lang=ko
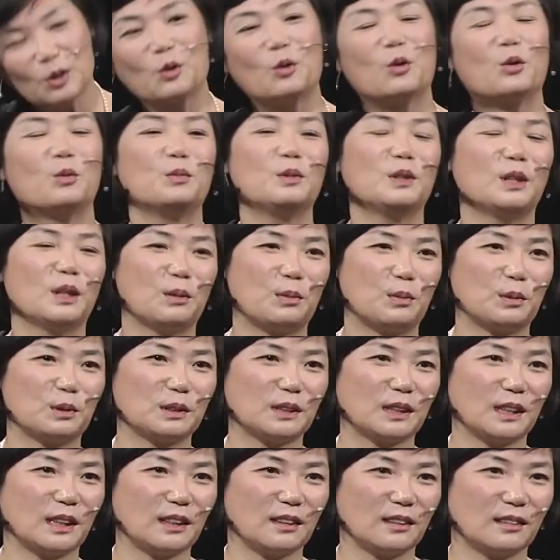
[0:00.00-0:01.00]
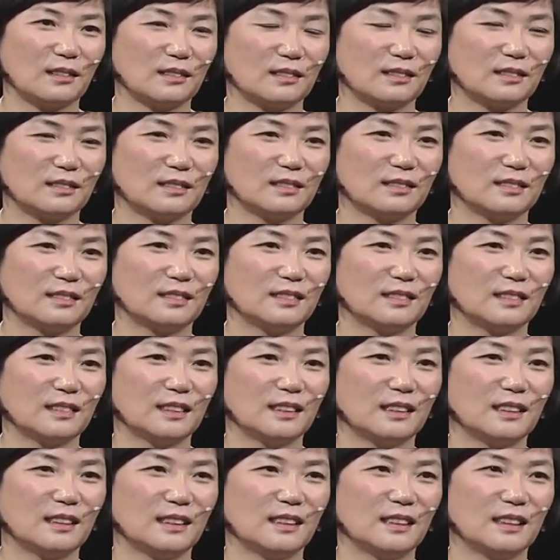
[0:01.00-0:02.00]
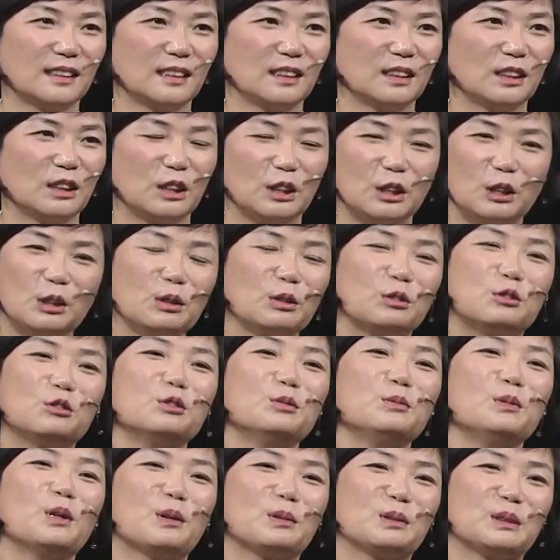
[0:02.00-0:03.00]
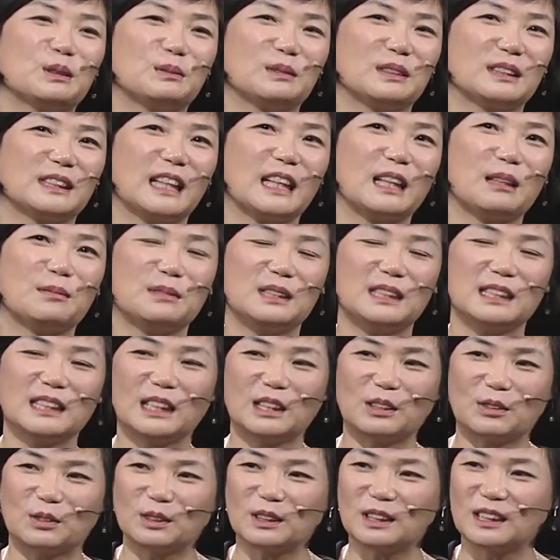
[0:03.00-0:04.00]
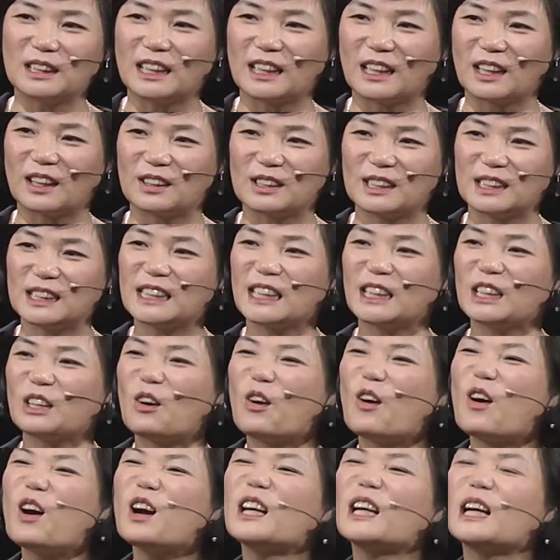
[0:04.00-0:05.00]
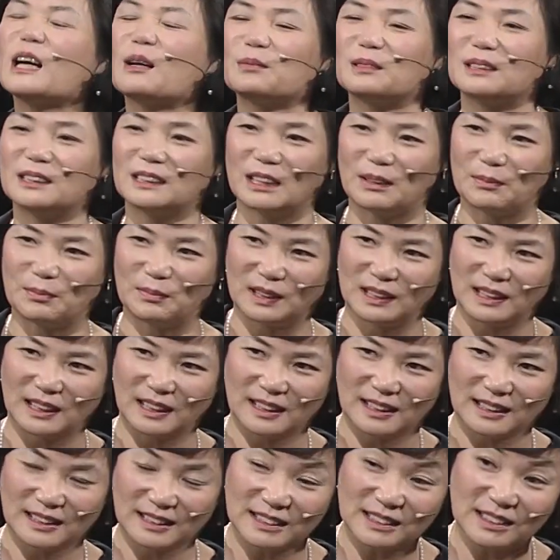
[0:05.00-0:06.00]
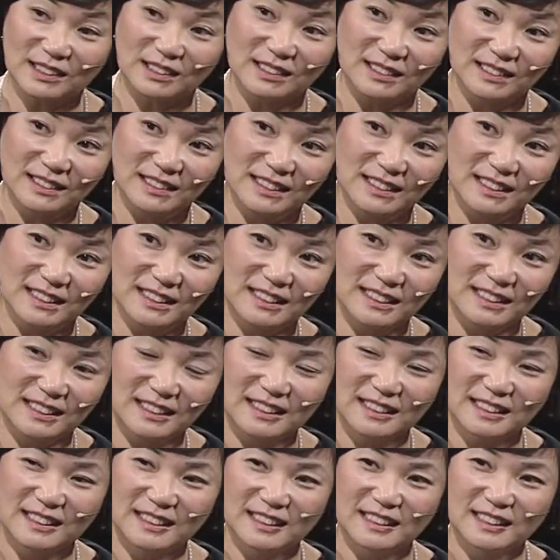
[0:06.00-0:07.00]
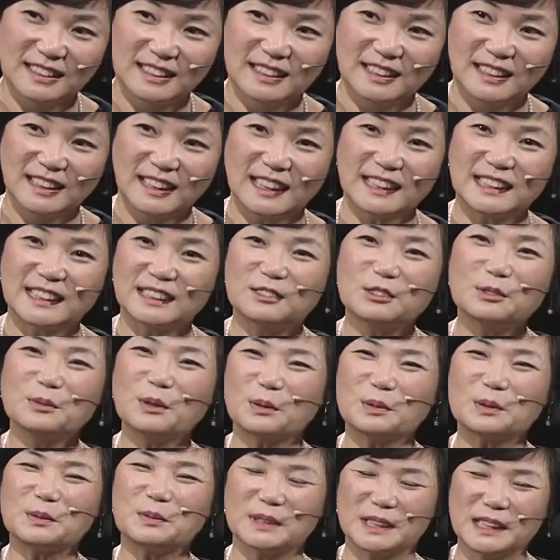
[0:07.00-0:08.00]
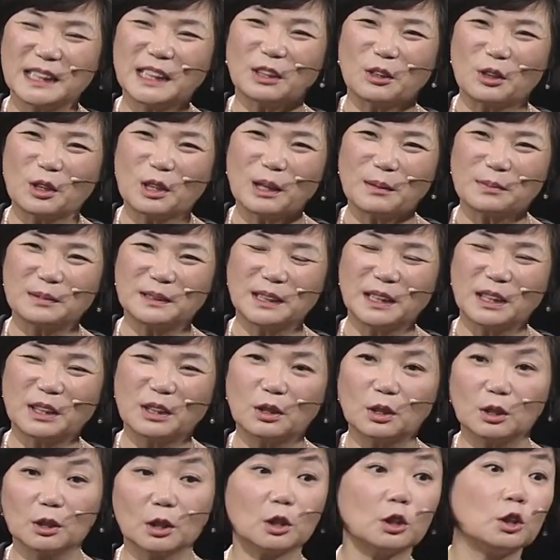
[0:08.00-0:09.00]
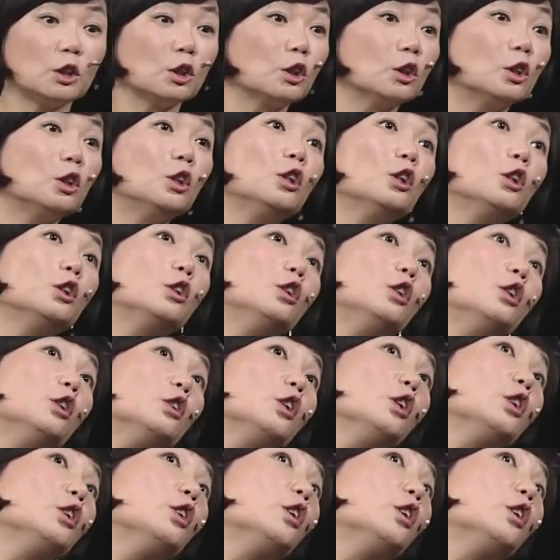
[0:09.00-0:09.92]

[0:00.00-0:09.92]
고민해 보세요. 여기 꿈이 없으면 사람 시간이 어떻게 되게요? 시간이 헐값이 됩니다. 그죠? 꿈이 없으면 시간이 헐값이에요. 그냥 늘어, 늘어, 늘어져